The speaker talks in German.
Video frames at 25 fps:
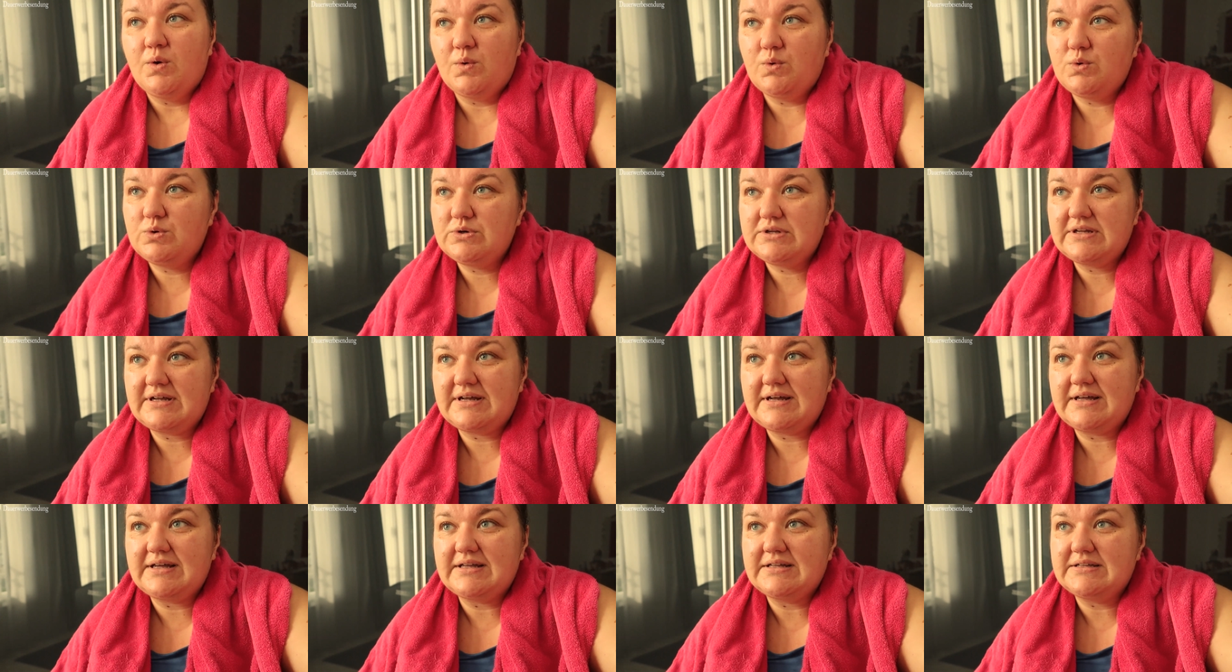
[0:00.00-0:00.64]

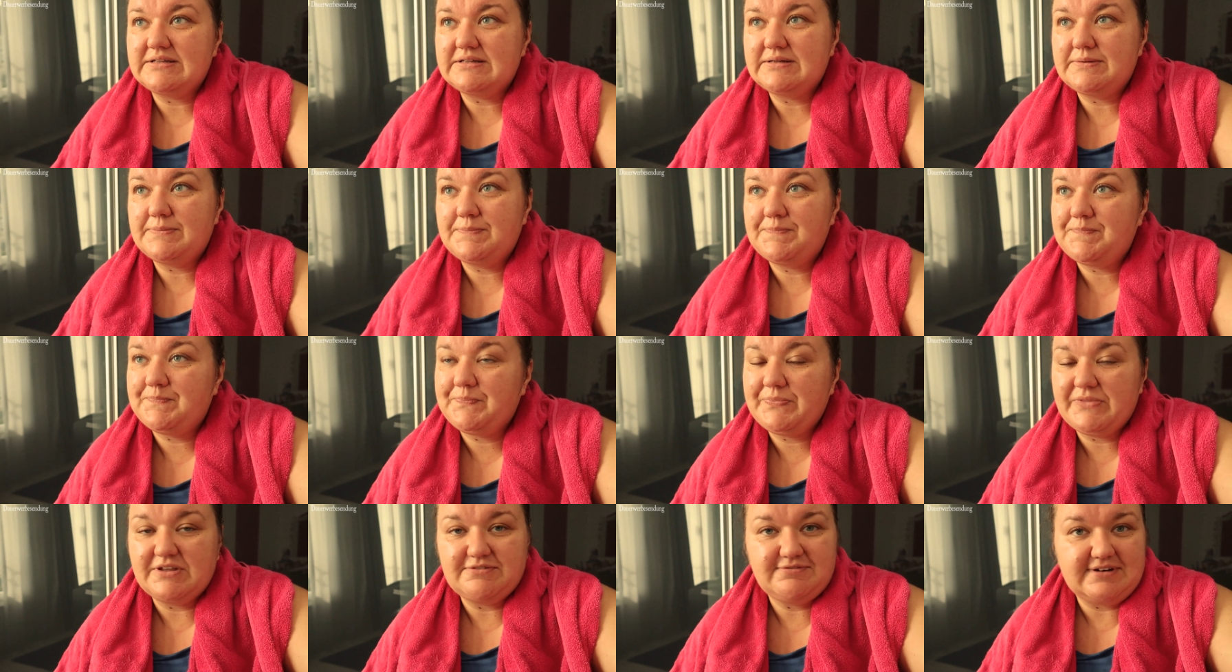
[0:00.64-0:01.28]
Oder,
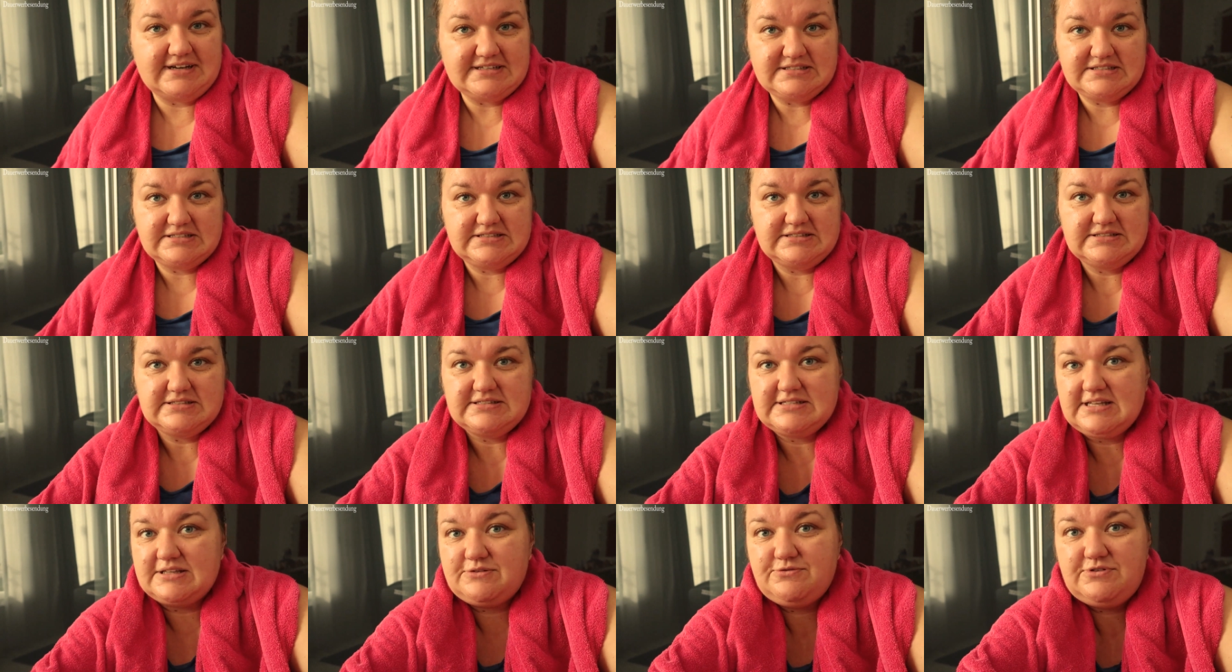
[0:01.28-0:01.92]
ähm, weiß ich
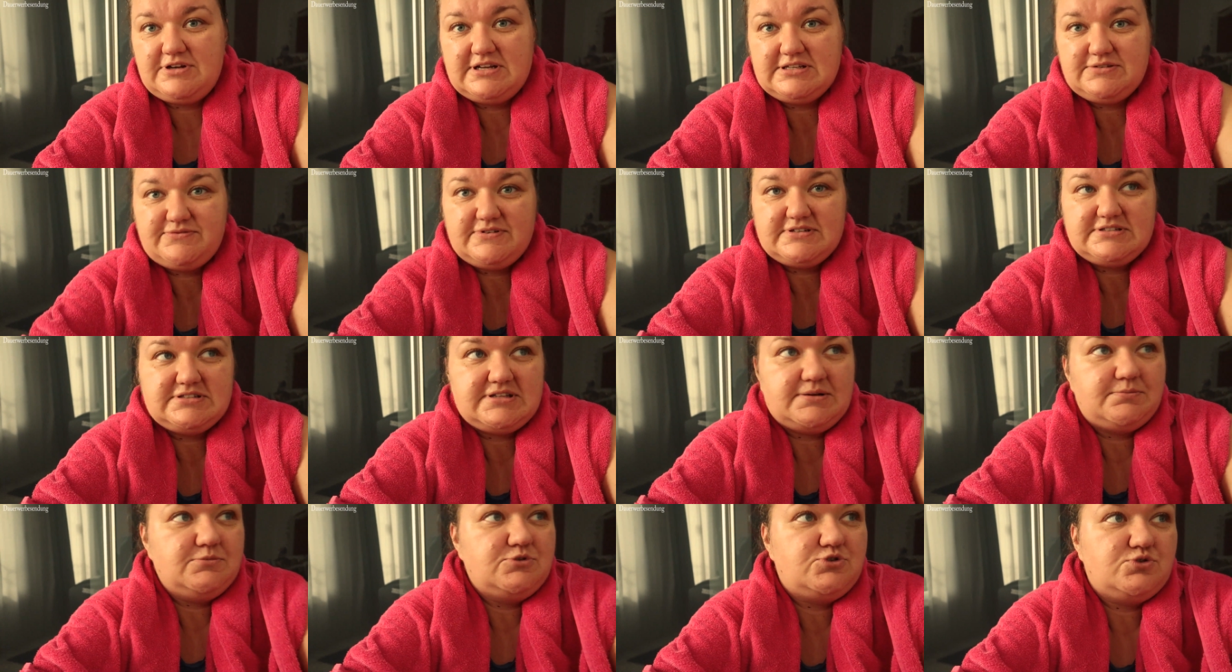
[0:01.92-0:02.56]
nicht, es hat vielleicht
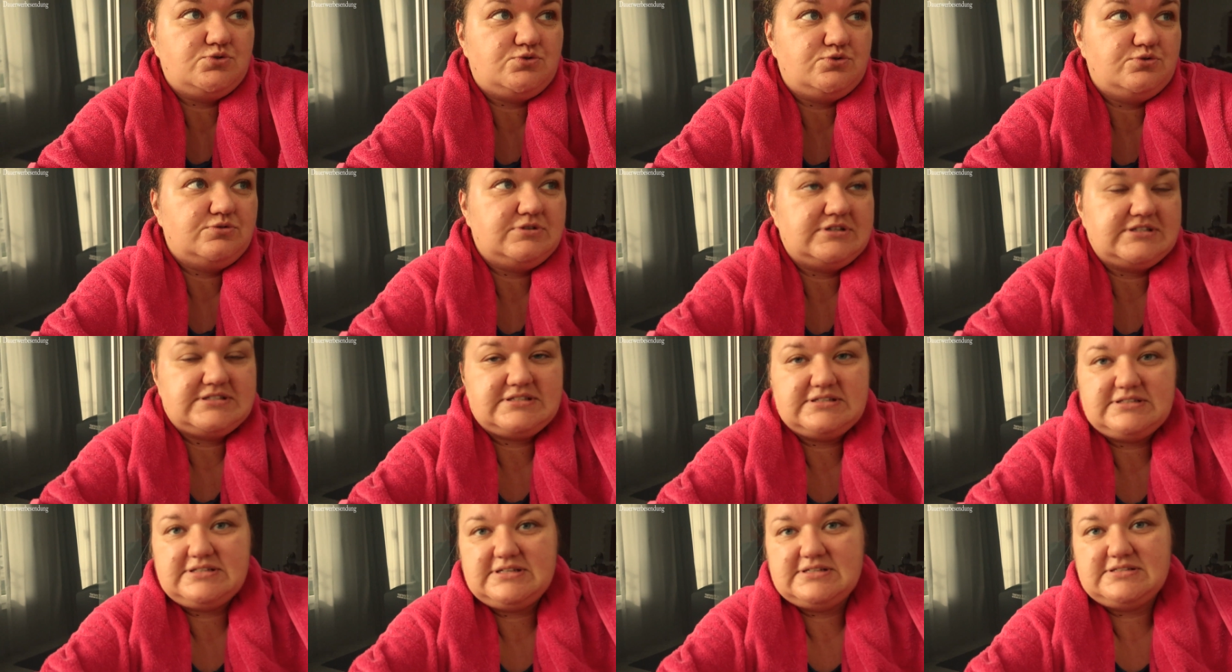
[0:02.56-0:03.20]
was damit zu tun,
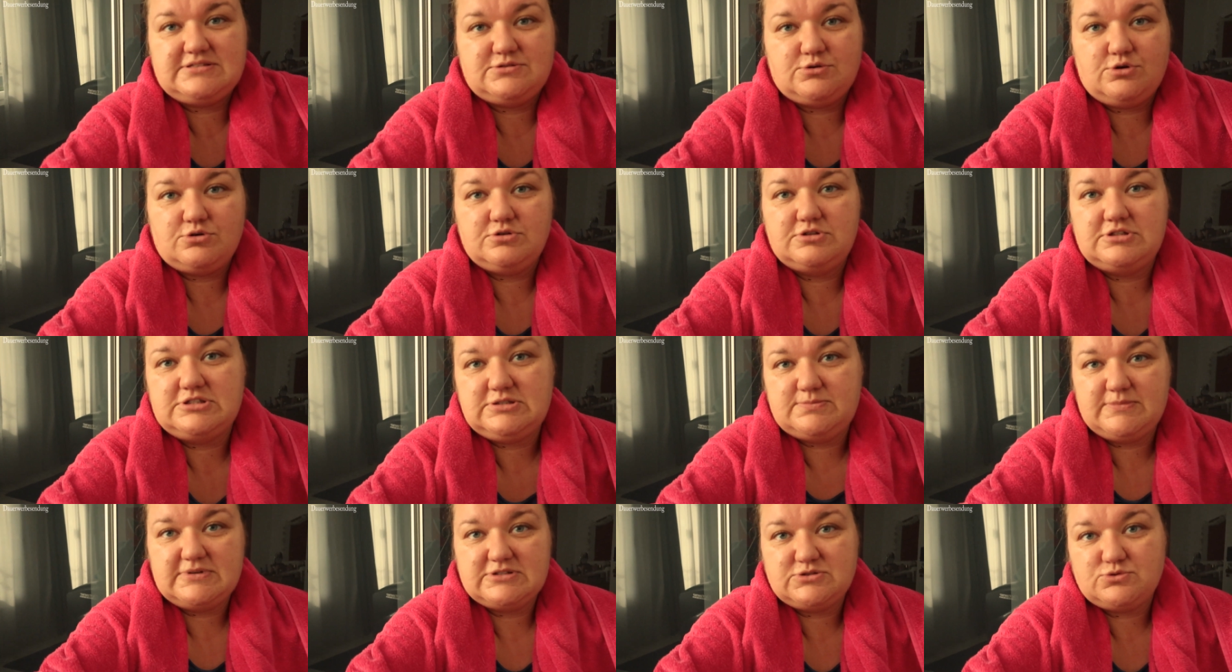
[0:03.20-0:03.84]
dass ich jetzt doch
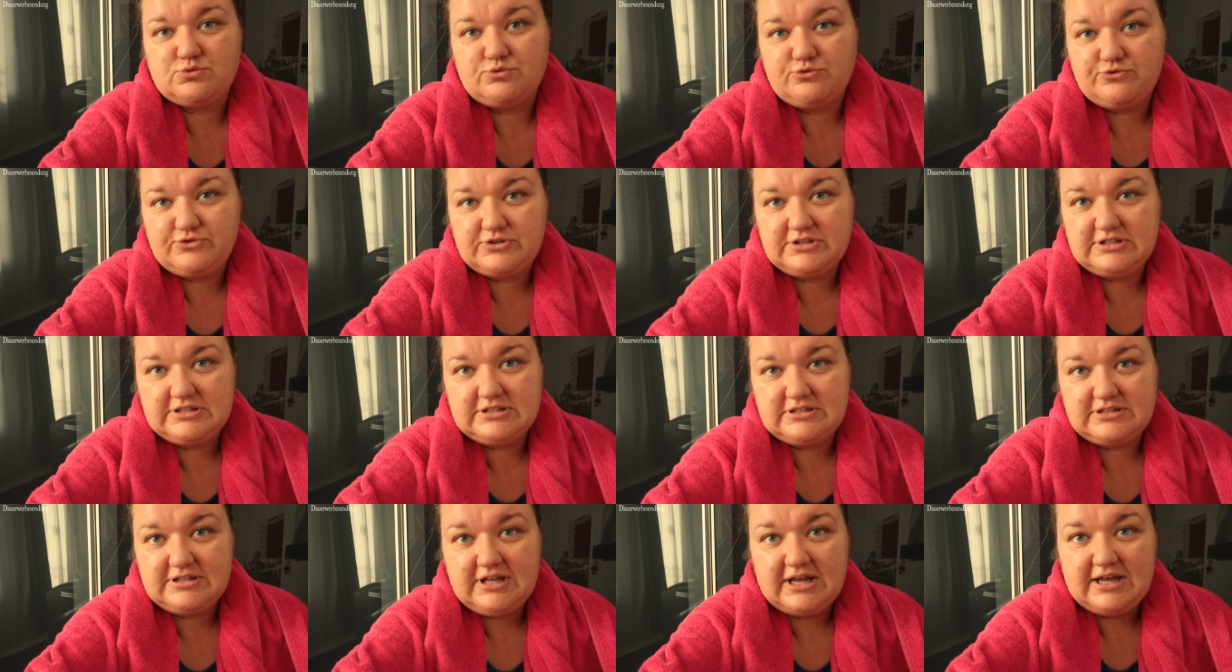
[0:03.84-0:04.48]
nicht mehr so
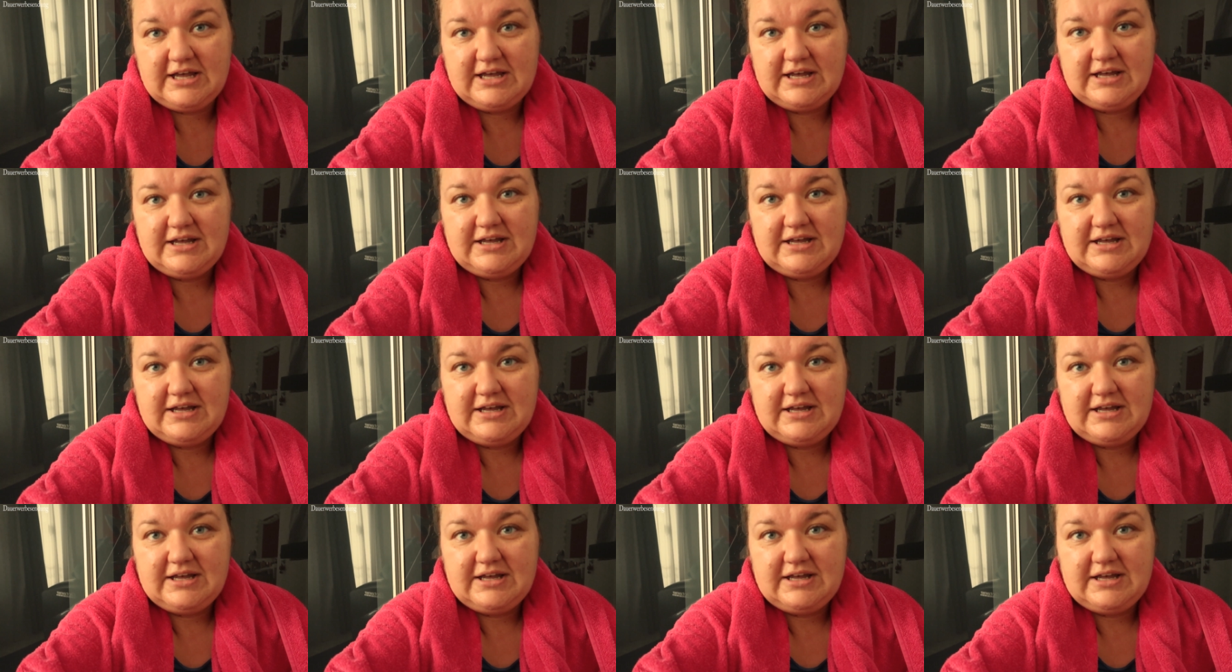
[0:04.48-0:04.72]
viel...